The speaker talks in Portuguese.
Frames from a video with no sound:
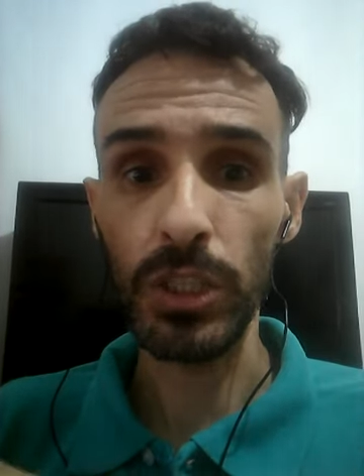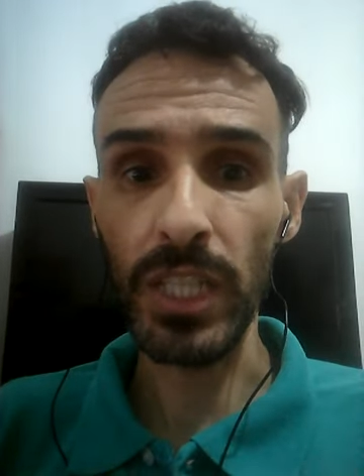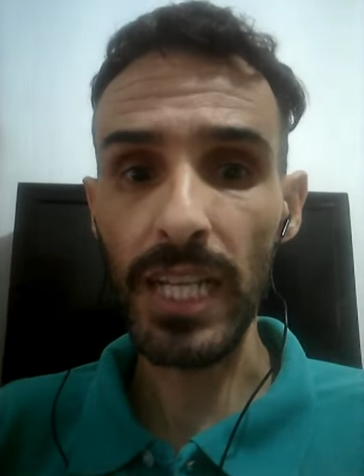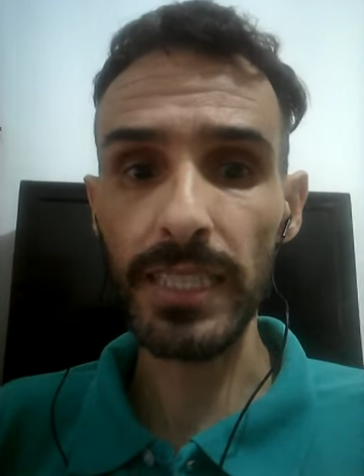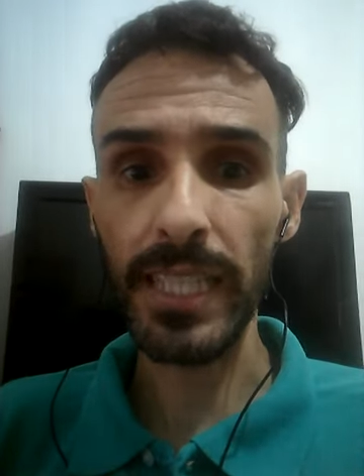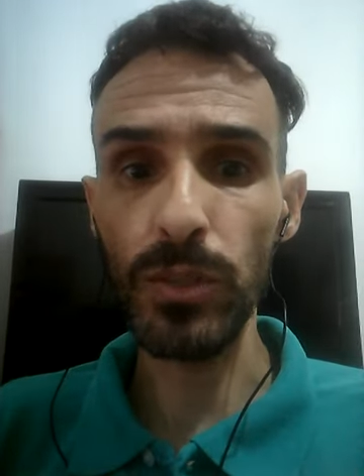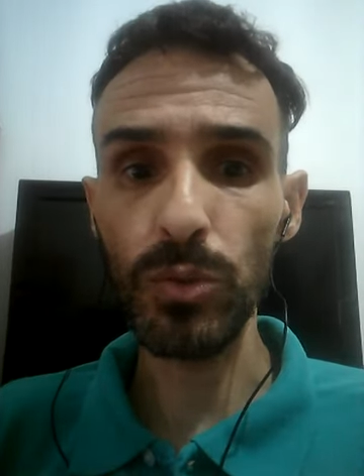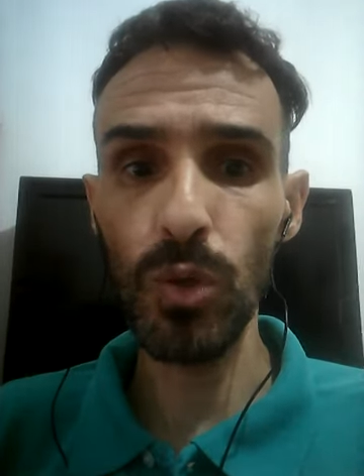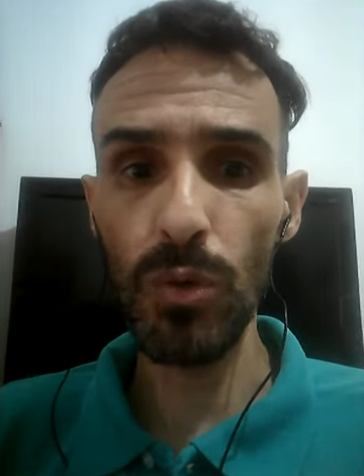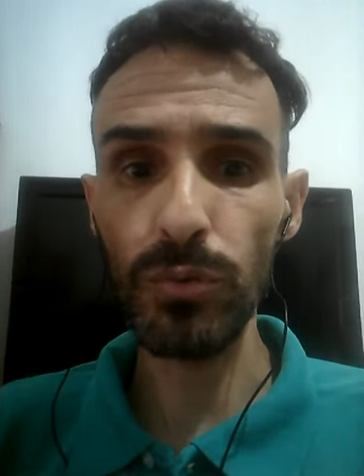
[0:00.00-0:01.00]
já tem
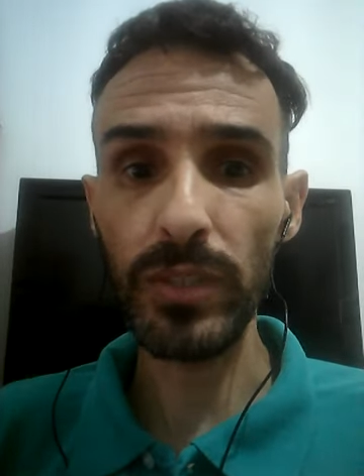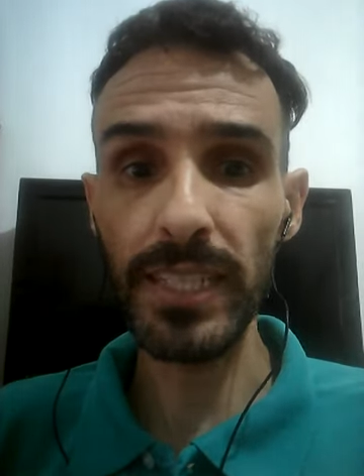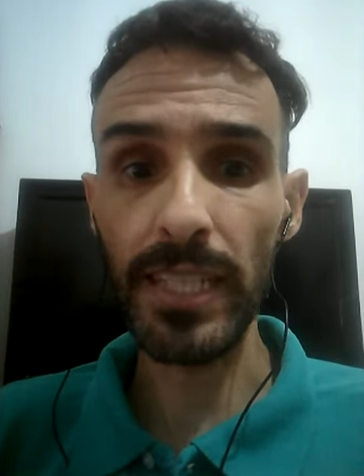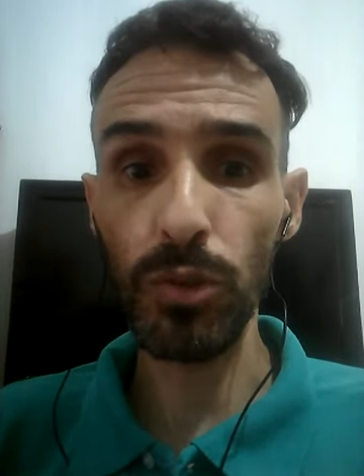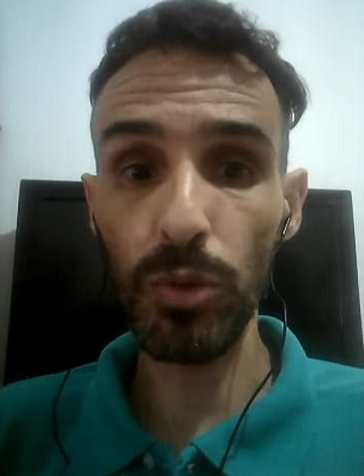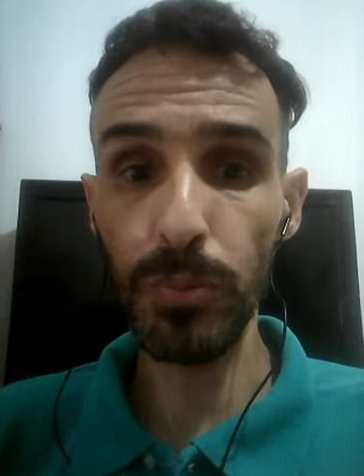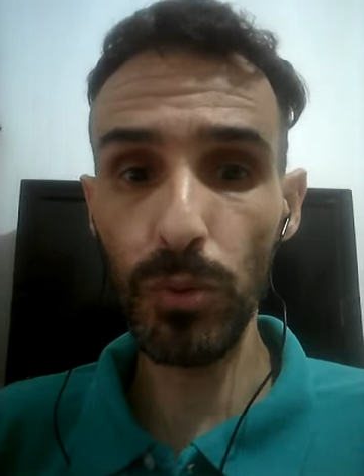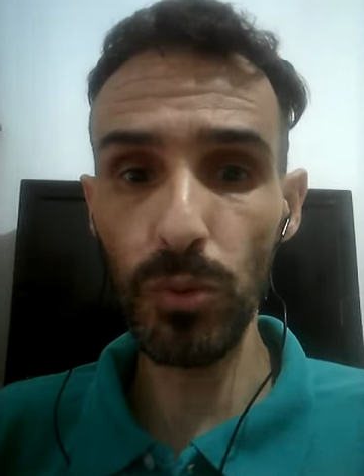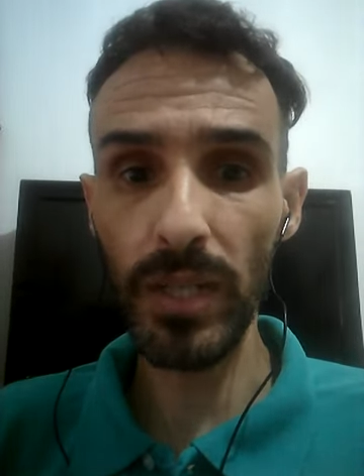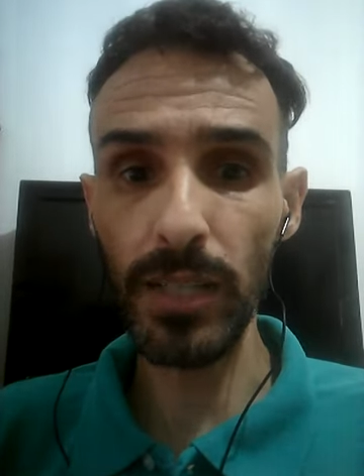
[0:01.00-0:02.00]
um novo treinador
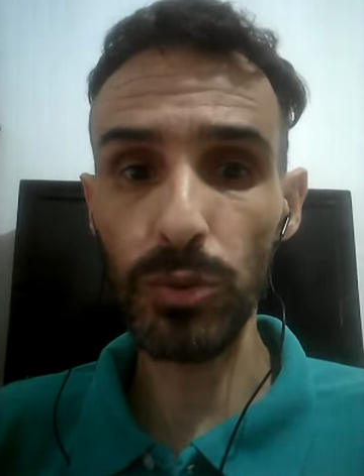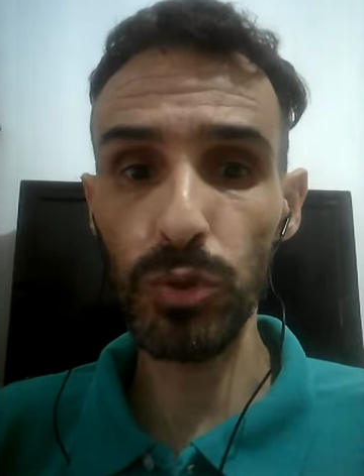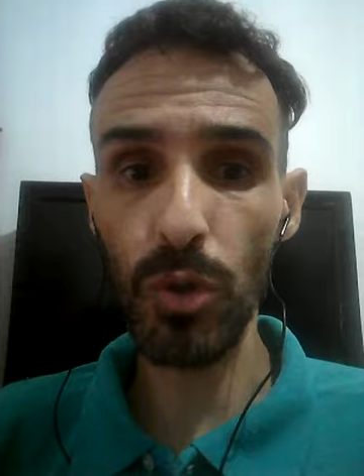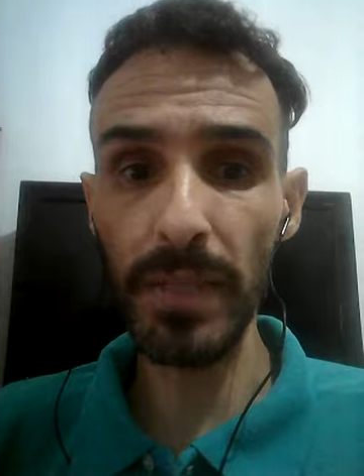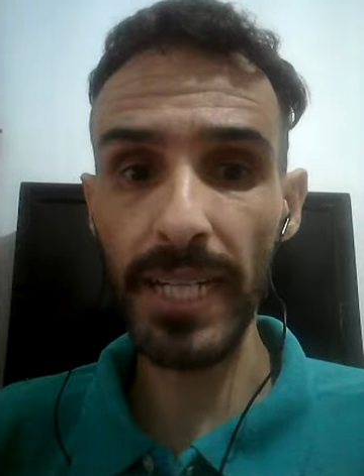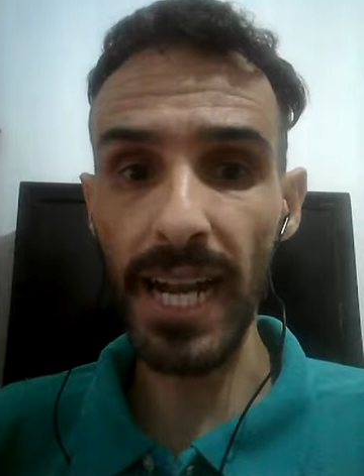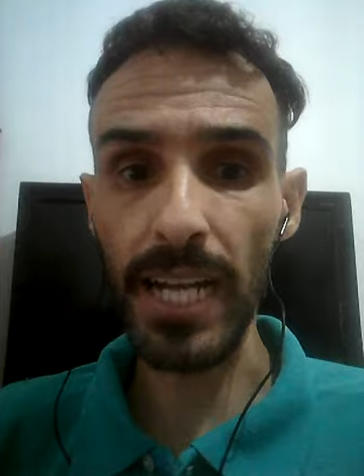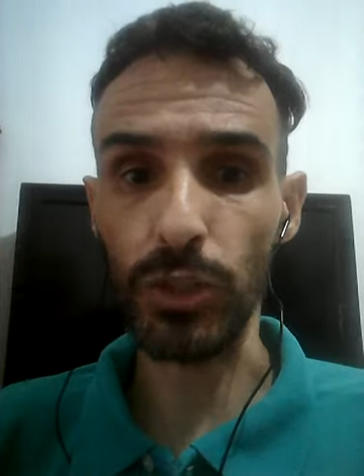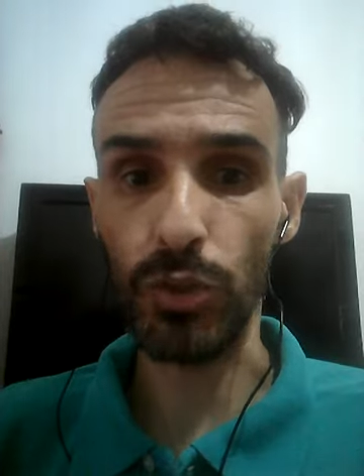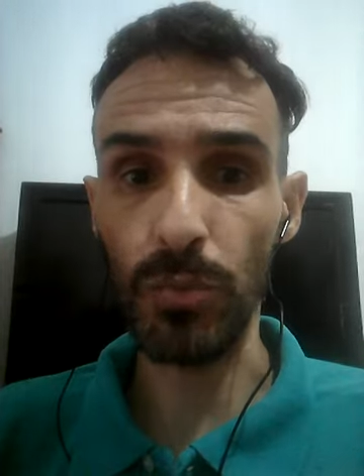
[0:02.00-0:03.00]
para o lugar do João
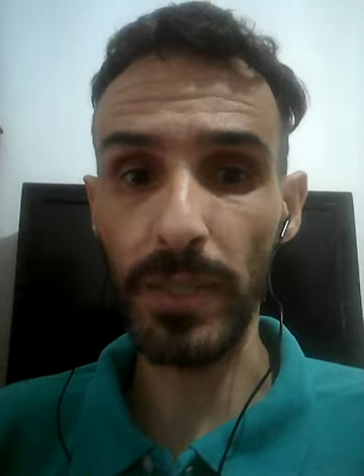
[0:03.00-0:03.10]
Brigatti.